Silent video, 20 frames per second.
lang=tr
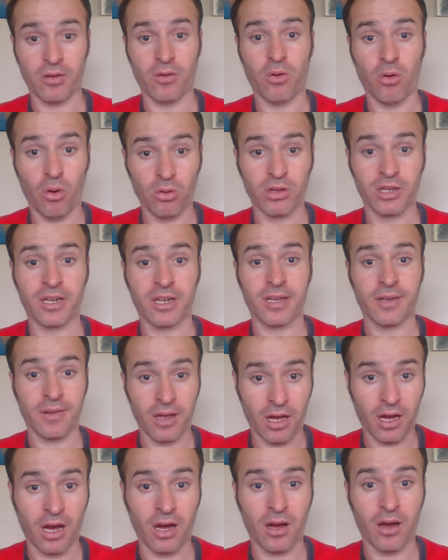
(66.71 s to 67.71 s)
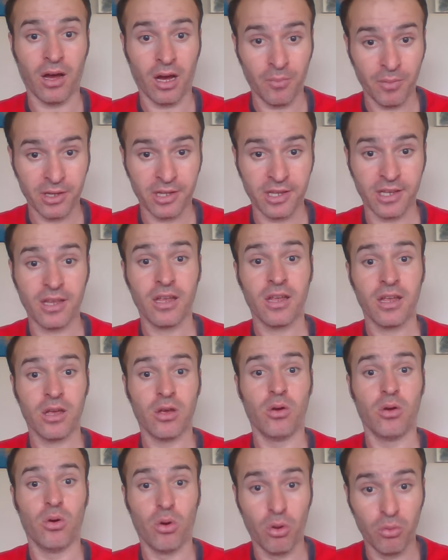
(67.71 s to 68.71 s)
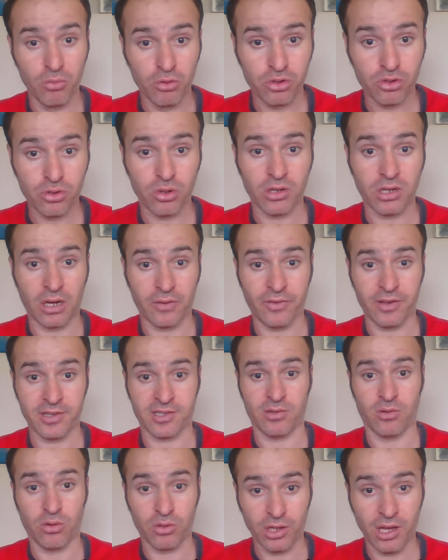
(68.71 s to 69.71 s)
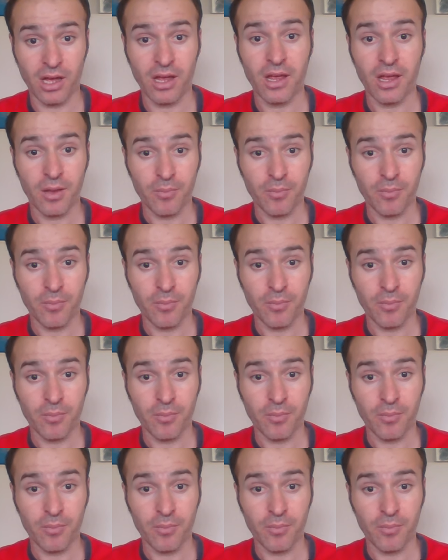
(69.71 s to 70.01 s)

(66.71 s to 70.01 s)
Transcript: oğulları Ahmet'i ölmüştü kafesinde orada.